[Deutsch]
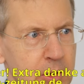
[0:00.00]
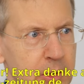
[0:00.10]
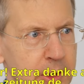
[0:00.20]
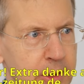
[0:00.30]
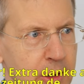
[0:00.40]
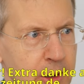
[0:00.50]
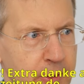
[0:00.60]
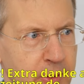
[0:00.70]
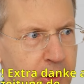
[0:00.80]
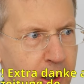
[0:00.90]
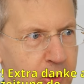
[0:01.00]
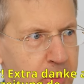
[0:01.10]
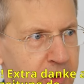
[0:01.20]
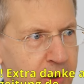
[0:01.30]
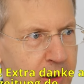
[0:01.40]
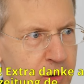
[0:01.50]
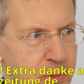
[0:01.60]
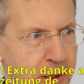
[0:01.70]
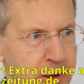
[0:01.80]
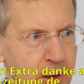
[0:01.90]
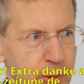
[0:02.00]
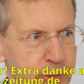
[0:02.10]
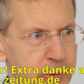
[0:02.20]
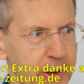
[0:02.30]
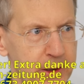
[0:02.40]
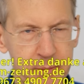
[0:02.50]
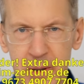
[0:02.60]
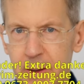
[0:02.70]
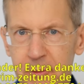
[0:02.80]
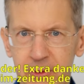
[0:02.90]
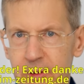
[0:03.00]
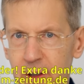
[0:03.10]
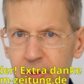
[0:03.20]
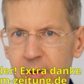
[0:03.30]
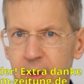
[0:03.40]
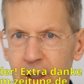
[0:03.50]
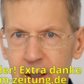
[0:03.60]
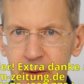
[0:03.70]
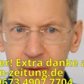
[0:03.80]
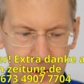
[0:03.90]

den letzten expliziten Spendenaufruf hatte im Herbst letzten Jahres.